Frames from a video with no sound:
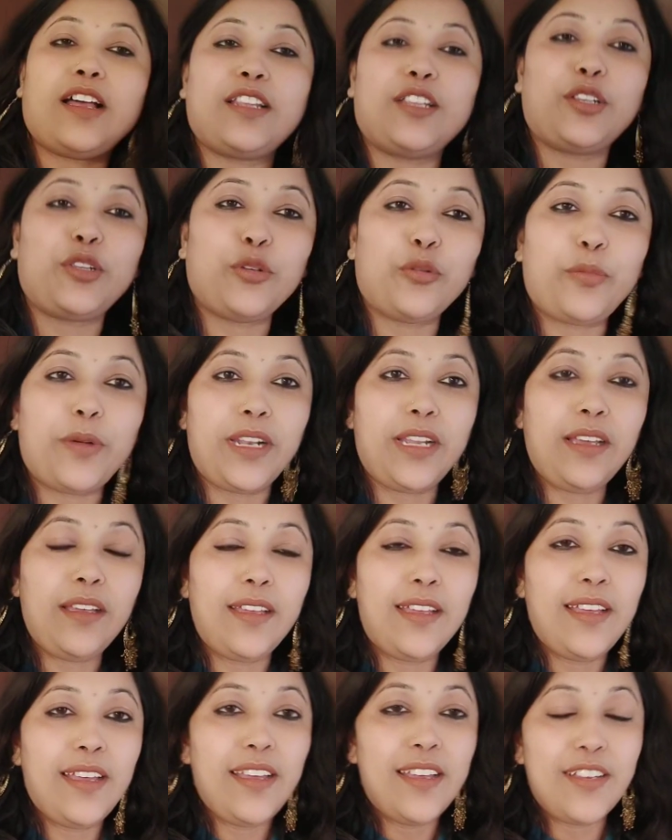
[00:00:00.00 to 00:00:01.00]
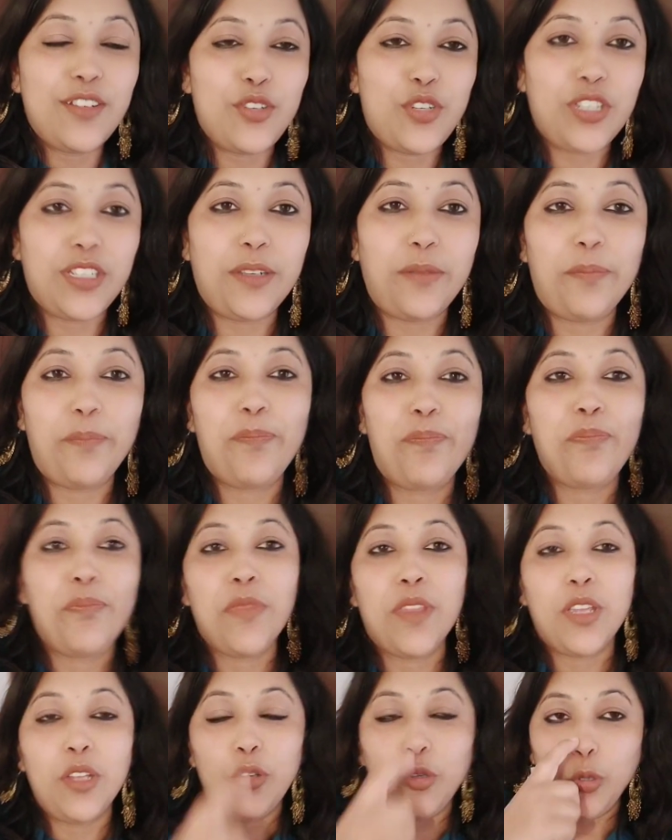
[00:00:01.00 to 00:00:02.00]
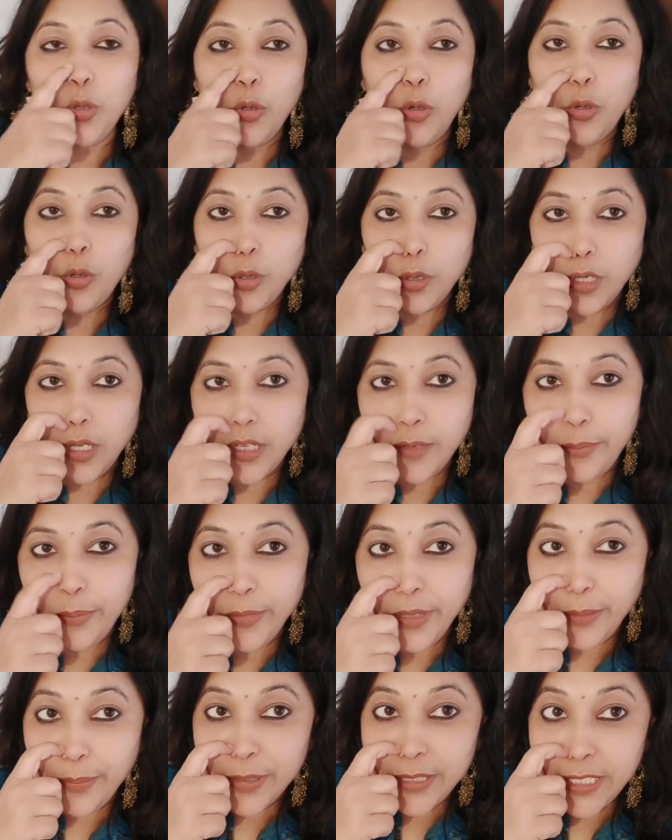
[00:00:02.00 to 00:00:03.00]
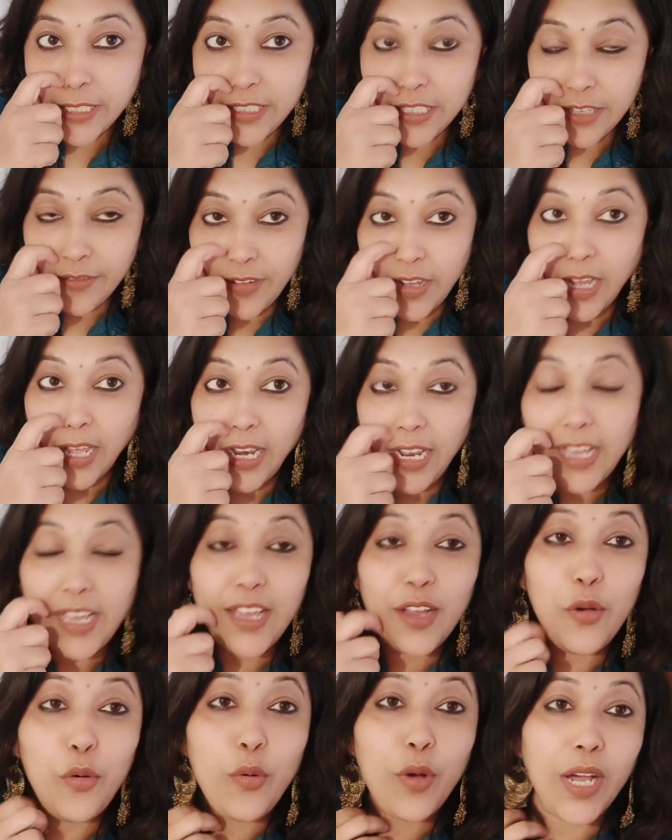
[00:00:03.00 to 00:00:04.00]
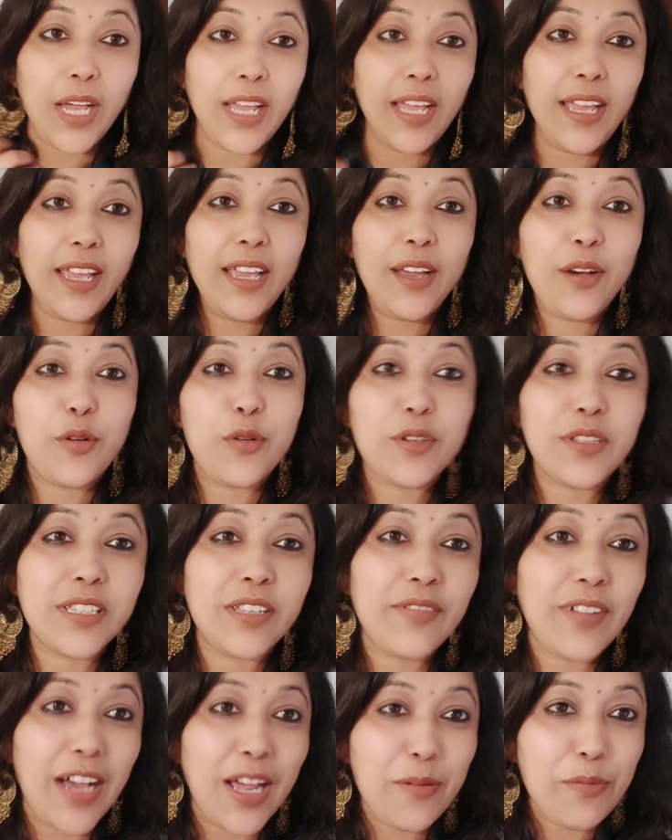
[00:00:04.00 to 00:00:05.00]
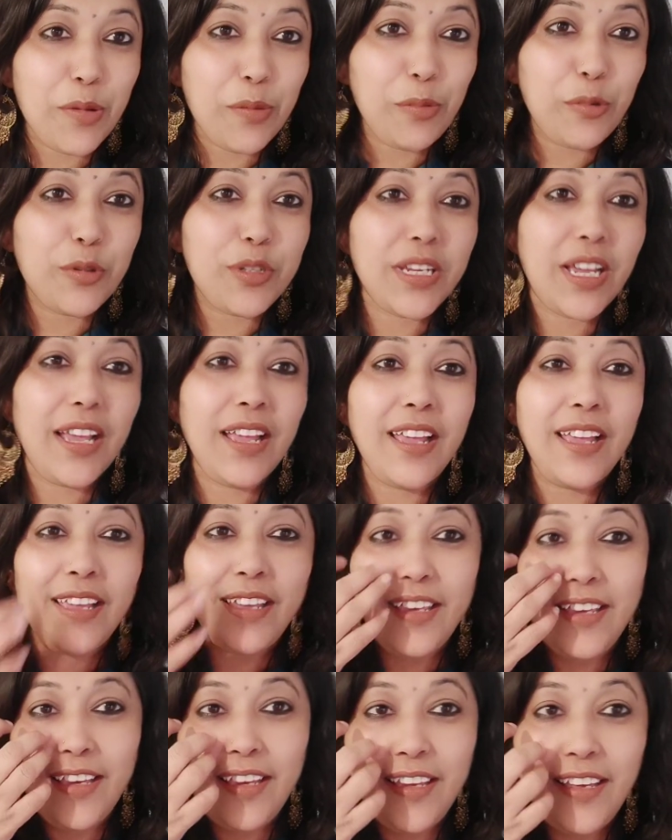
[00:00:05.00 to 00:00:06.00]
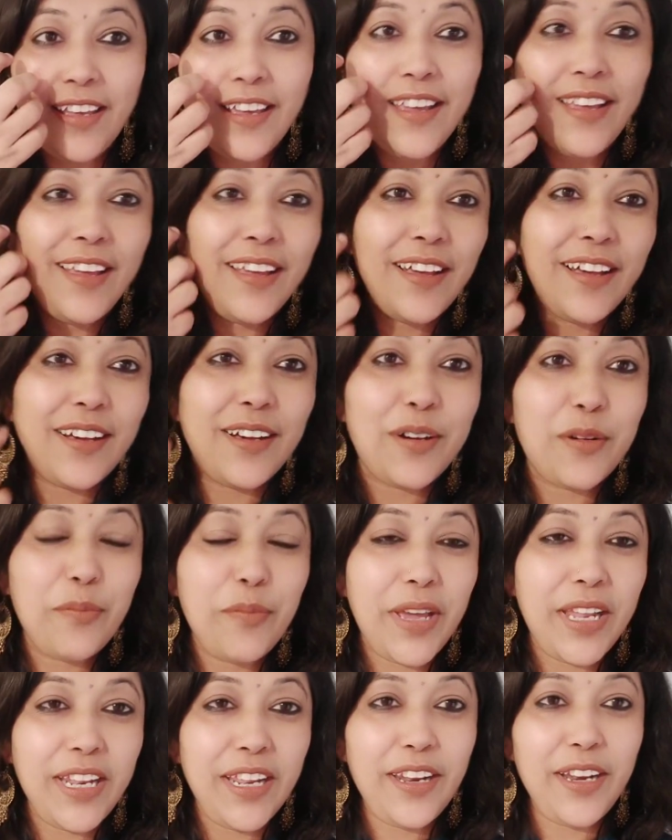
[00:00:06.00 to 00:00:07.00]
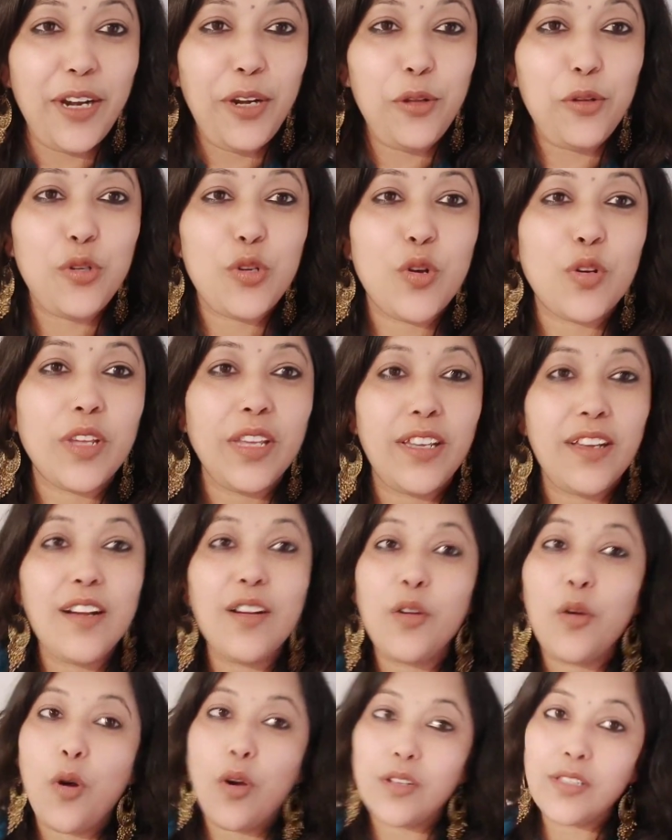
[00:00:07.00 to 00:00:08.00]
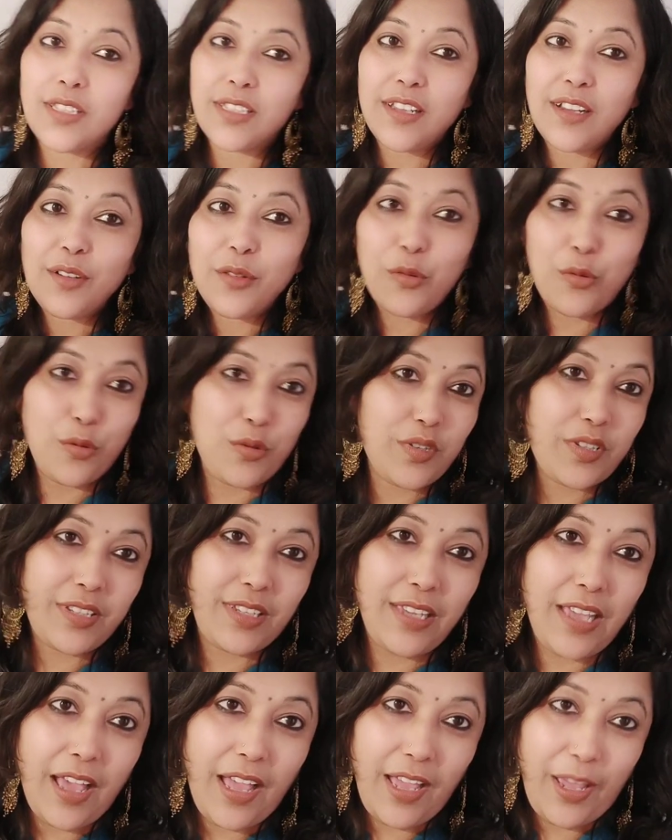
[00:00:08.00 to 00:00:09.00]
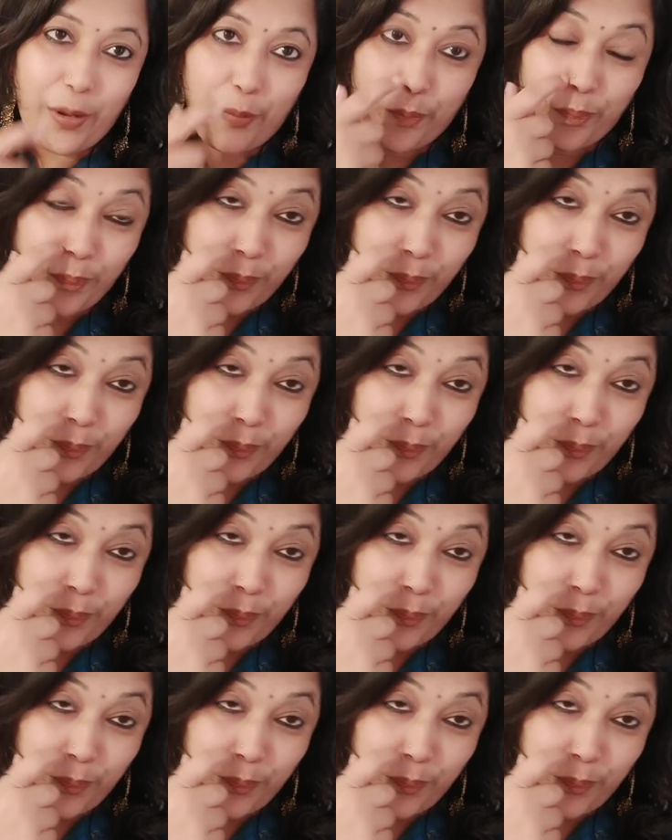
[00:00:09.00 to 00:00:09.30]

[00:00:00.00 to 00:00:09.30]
देती हूँ पहले जी तो आ, मेरे पास एक सवाल आया हुआ है उस सवाल में पूछा है कि आ, मैंने रेडियो जॉकी का कौन सा कोर्स किया है